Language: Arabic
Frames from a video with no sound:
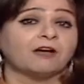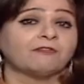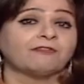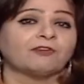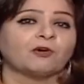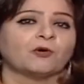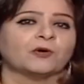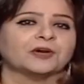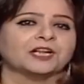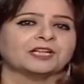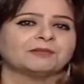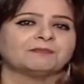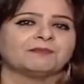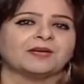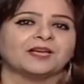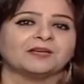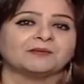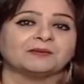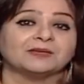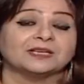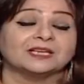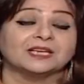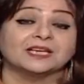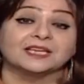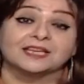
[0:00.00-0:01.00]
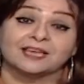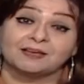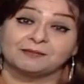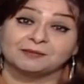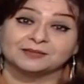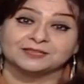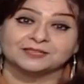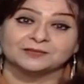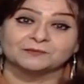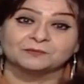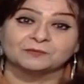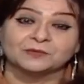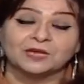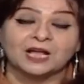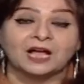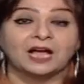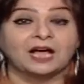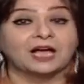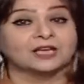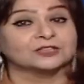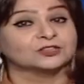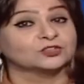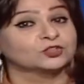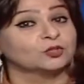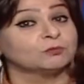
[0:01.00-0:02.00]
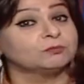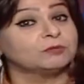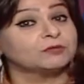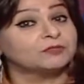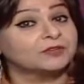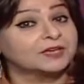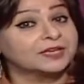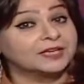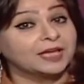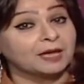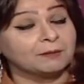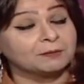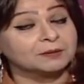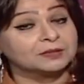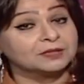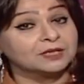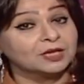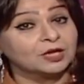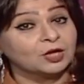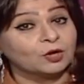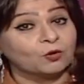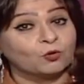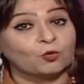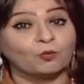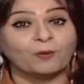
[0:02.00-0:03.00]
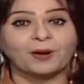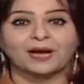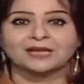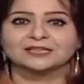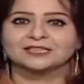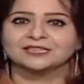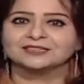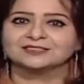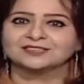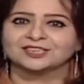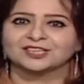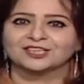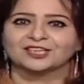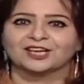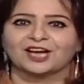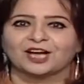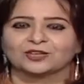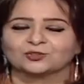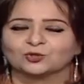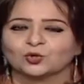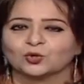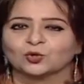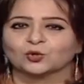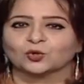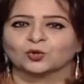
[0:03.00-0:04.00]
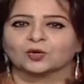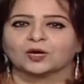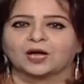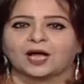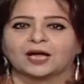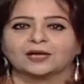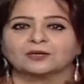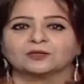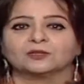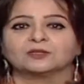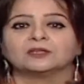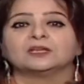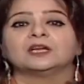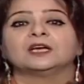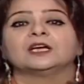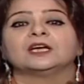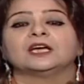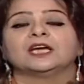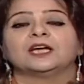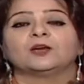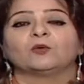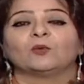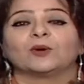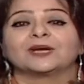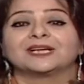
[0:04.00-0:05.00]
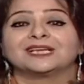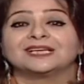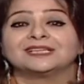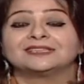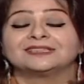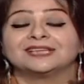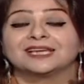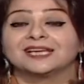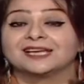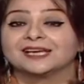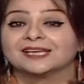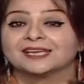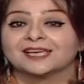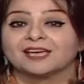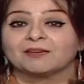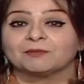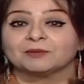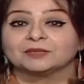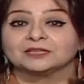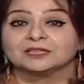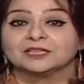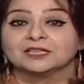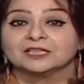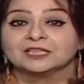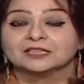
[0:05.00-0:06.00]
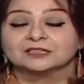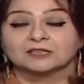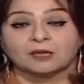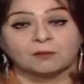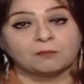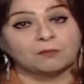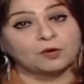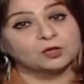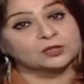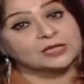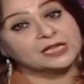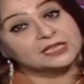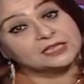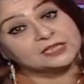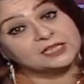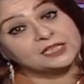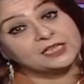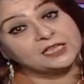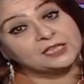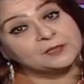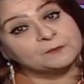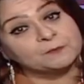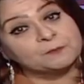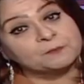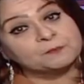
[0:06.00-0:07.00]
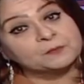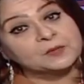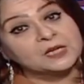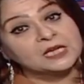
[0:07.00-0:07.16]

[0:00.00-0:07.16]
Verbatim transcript: في وريد بابي كبدي هتصب في الكبد وبعدين ترجع تخرج عن الوريد الكبدي طب ما ده اتنين